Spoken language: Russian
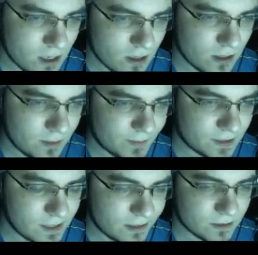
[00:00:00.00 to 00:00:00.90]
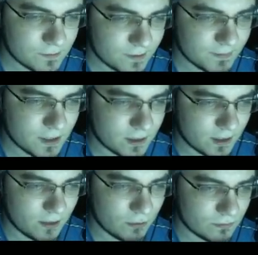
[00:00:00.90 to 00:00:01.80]
И перестаньте называть меня
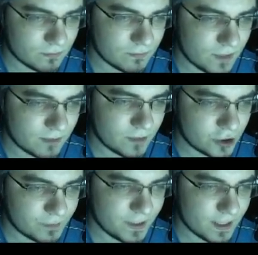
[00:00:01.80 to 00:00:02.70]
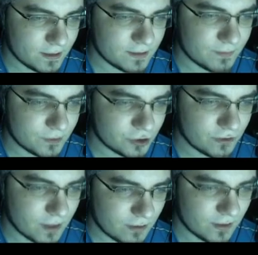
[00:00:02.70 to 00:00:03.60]
королем. Мне, конечно, приятно, типа, что
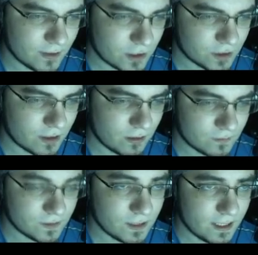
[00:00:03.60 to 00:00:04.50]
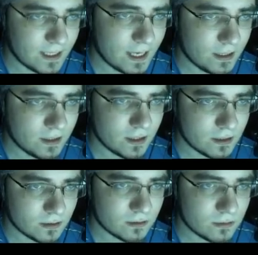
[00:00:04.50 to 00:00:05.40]
король однажды, король навсегда. Я
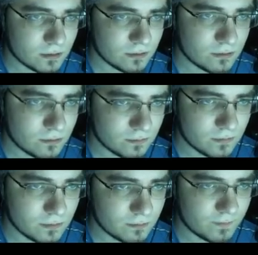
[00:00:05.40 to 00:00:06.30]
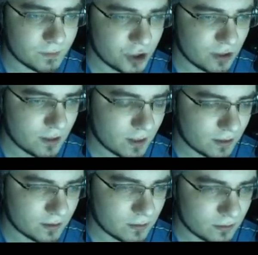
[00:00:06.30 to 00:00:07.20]
не... Вообще никак
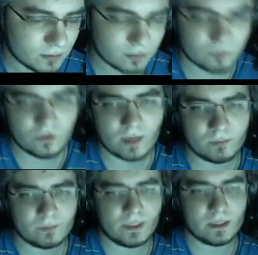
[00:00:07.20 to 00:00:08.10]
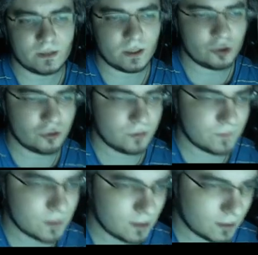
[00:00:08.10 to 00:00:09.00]
ну как бы, блядь, как шутки
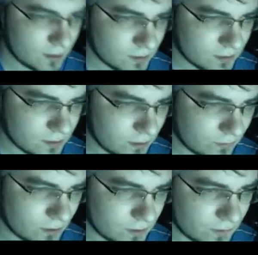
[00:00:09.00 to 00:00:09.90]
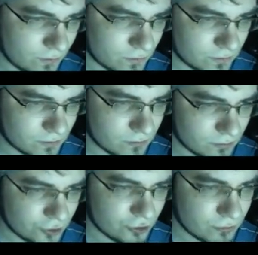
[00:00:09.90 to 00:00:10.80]
всегда относился к этому, а серьезно,
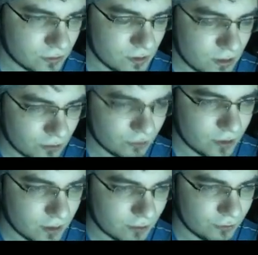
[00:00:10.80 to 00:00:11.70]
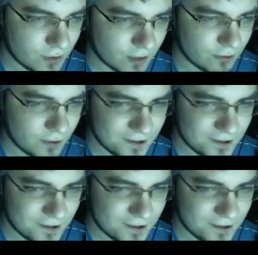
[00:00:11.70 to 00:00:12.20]
ну еще. Какой я нахуй король?